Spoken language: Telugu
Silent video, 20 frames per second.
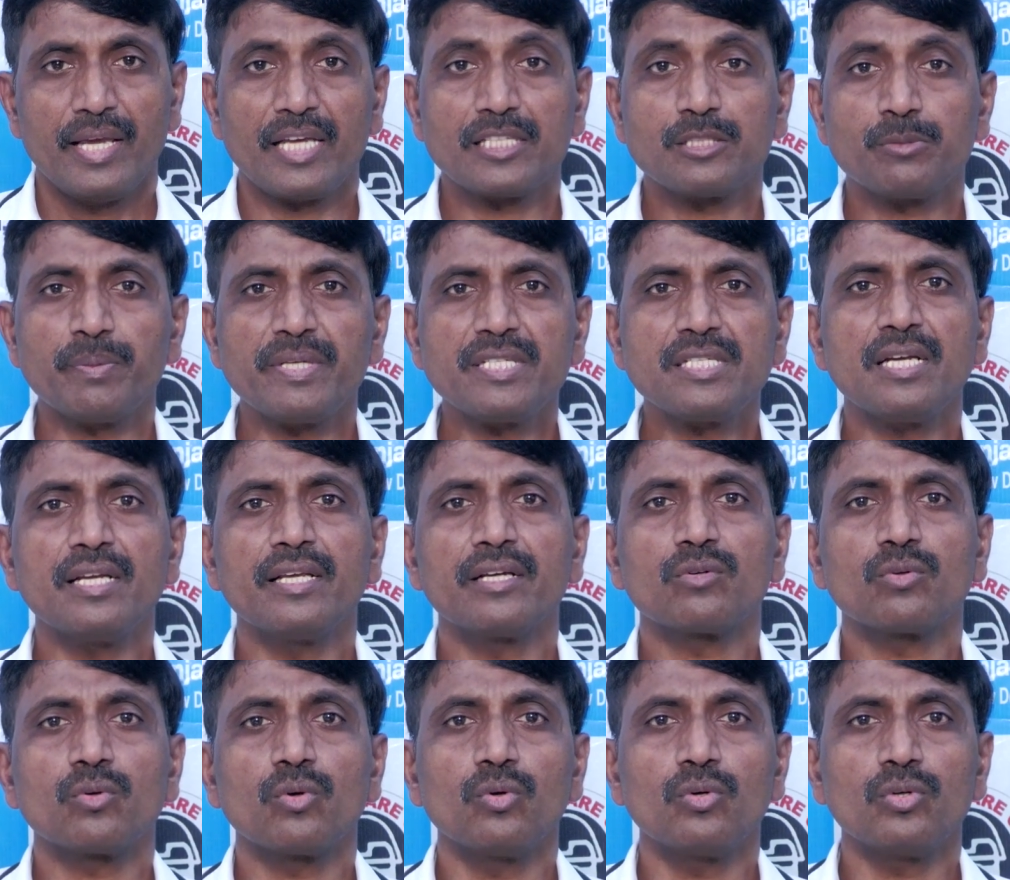ఎస్పెషలీ
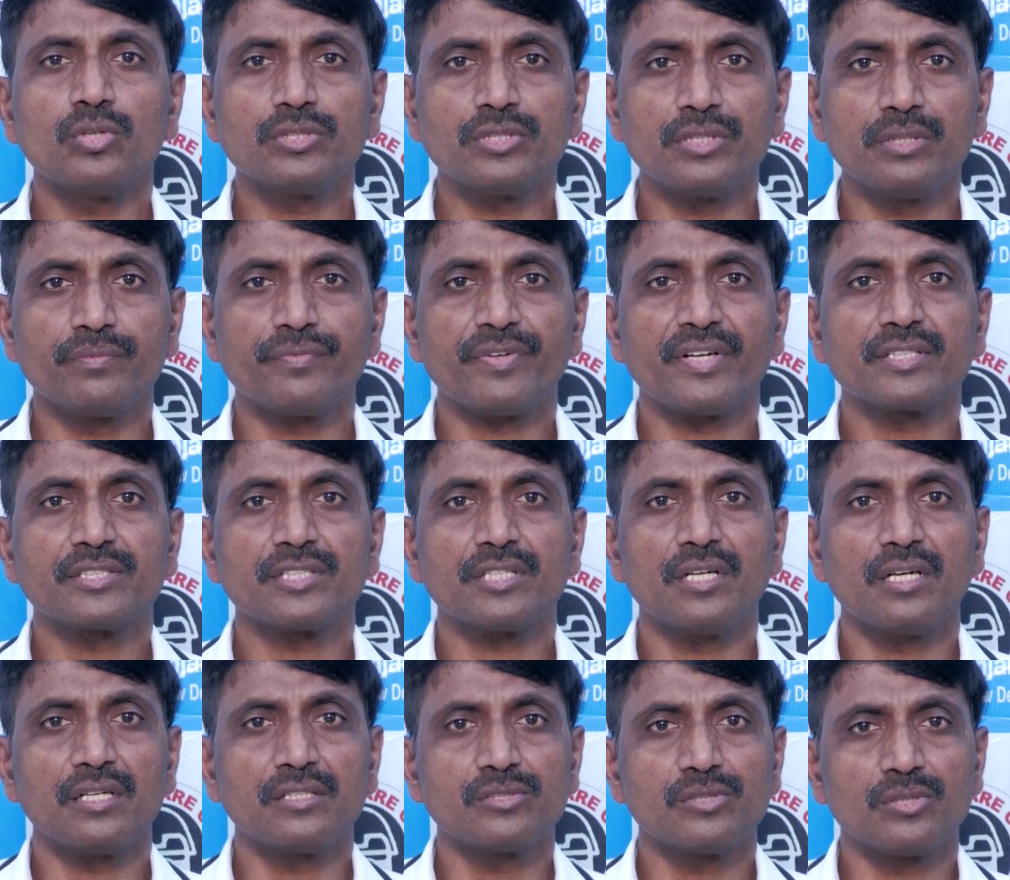క్లోజ్డ్
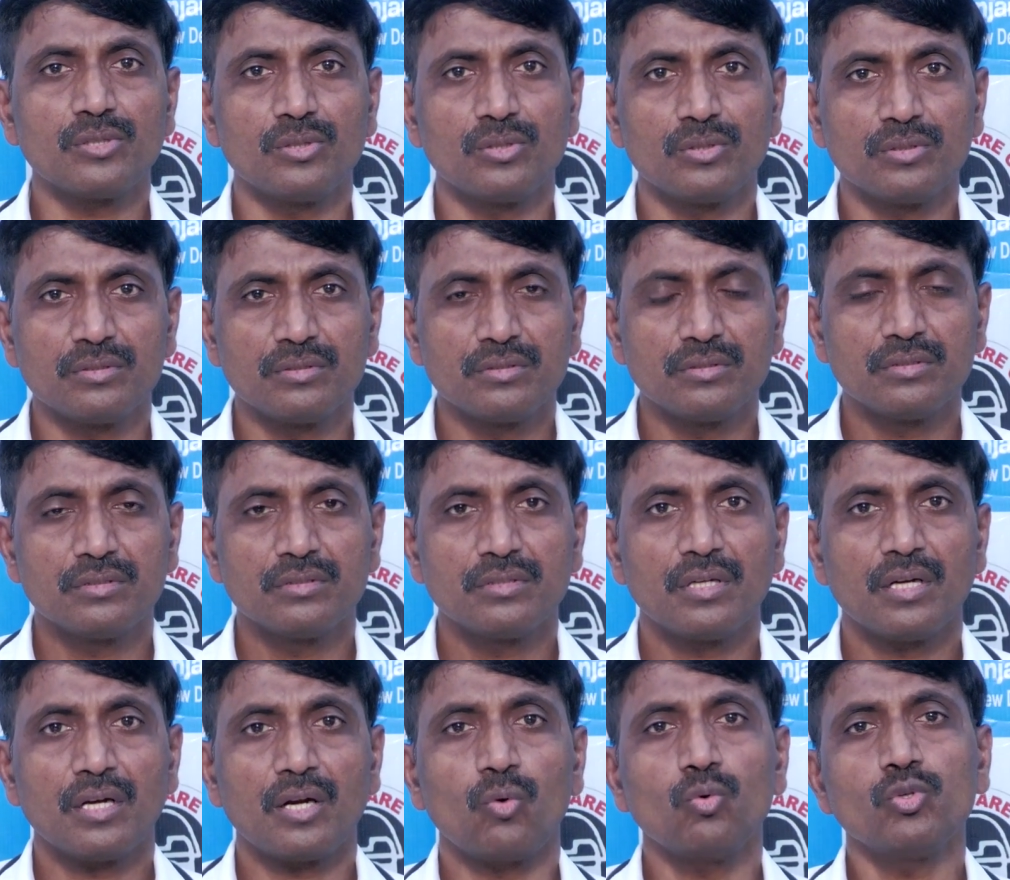ఫంక్షన్ హాల్స్లో
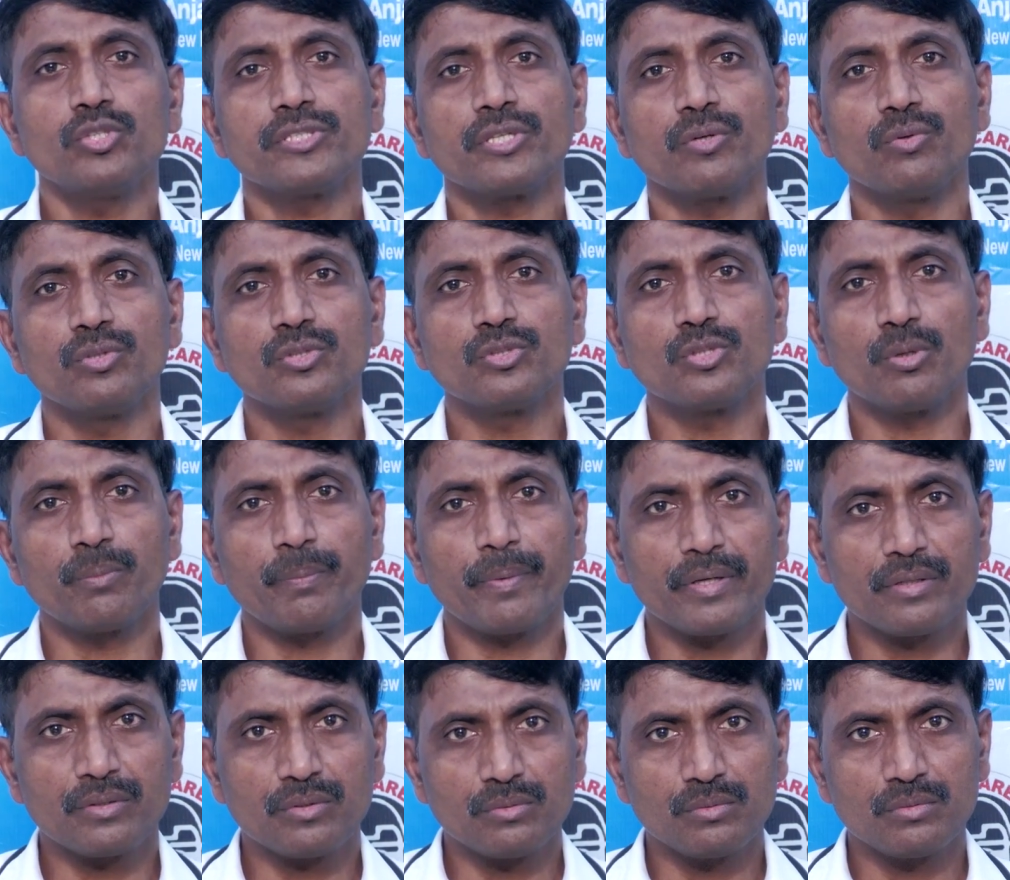లౌడ్ సౌండ్తో
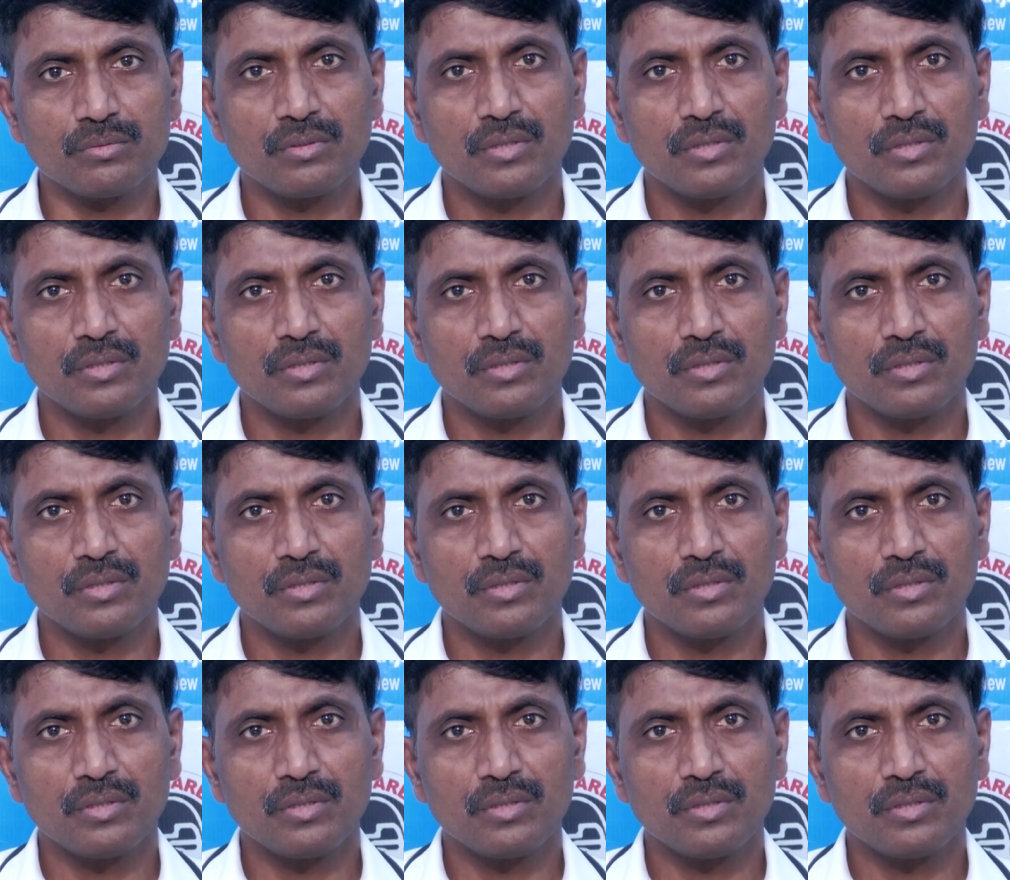పాటు